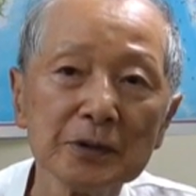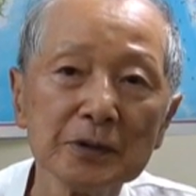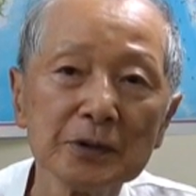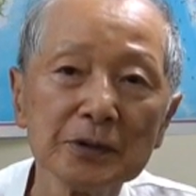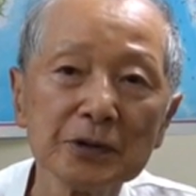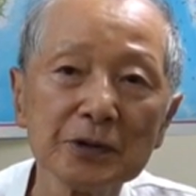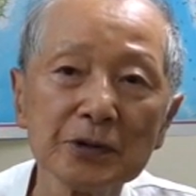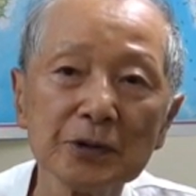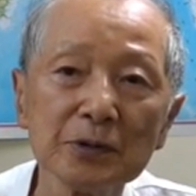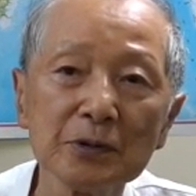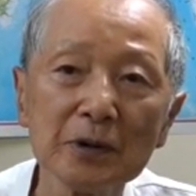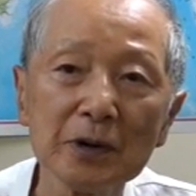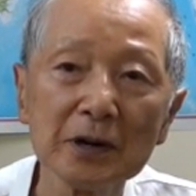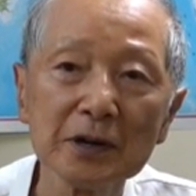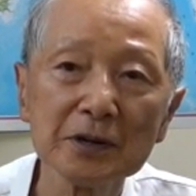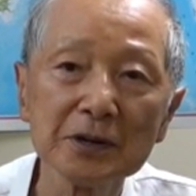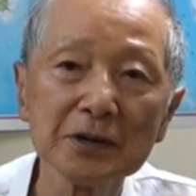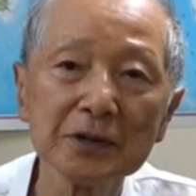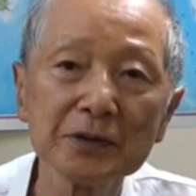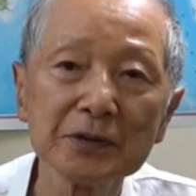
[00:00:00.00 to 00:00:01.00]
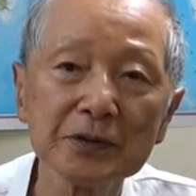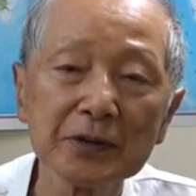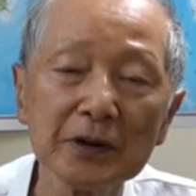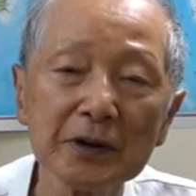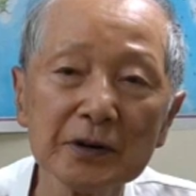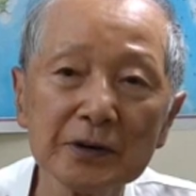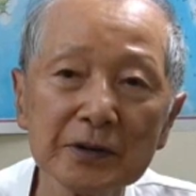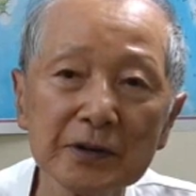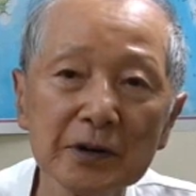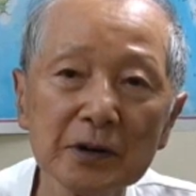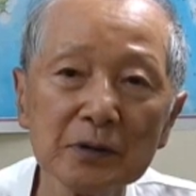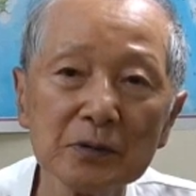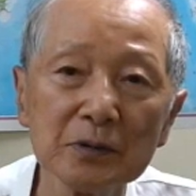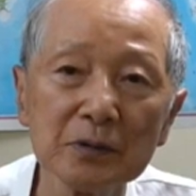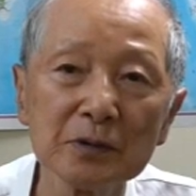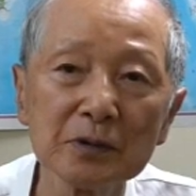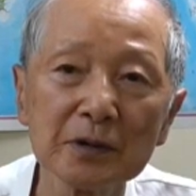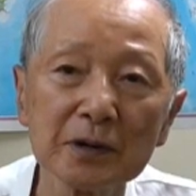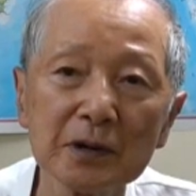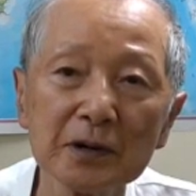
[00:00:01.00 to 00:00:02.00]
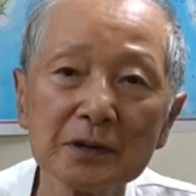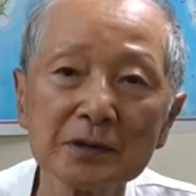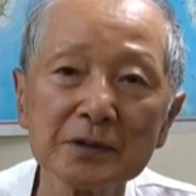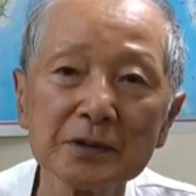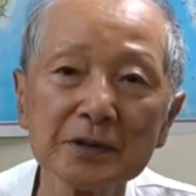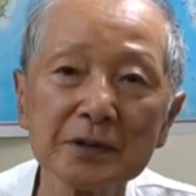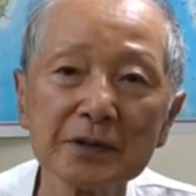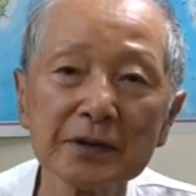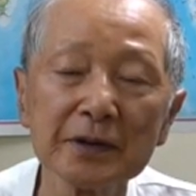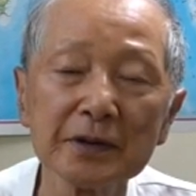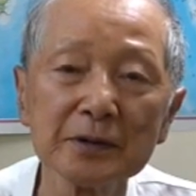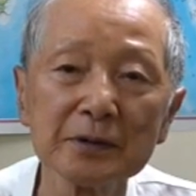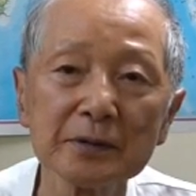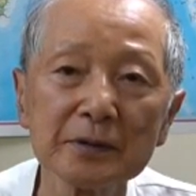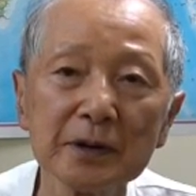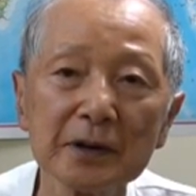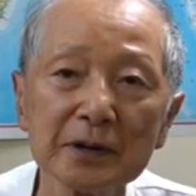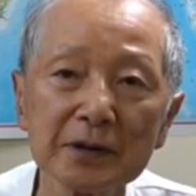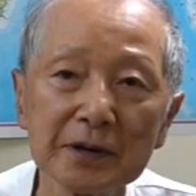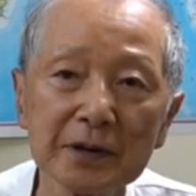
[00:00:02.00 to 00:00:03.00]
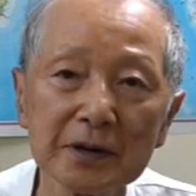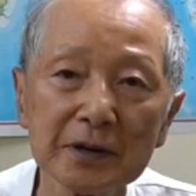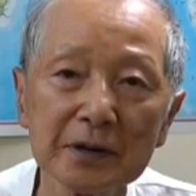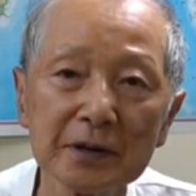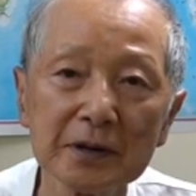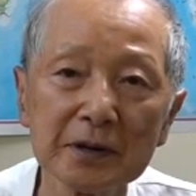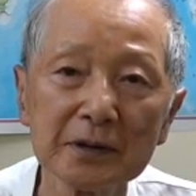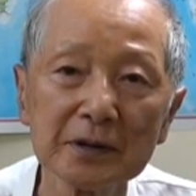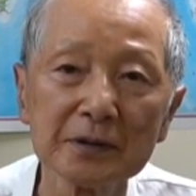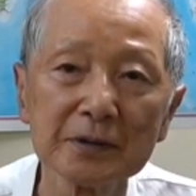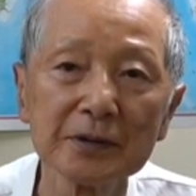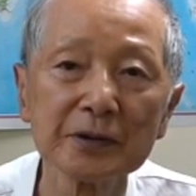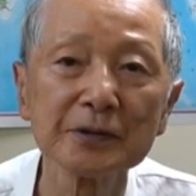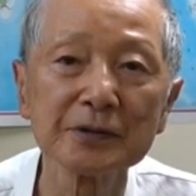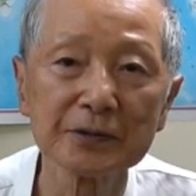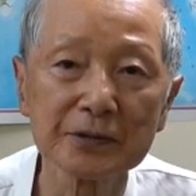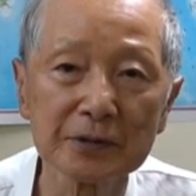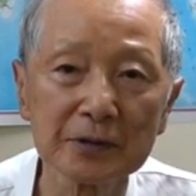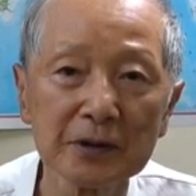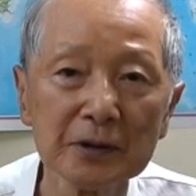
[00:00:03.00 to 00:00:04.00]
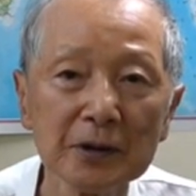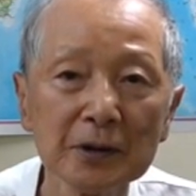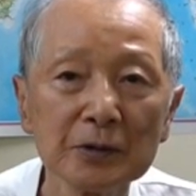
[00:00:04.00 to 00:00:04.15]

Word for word: 広がり一体感を感じているだけです。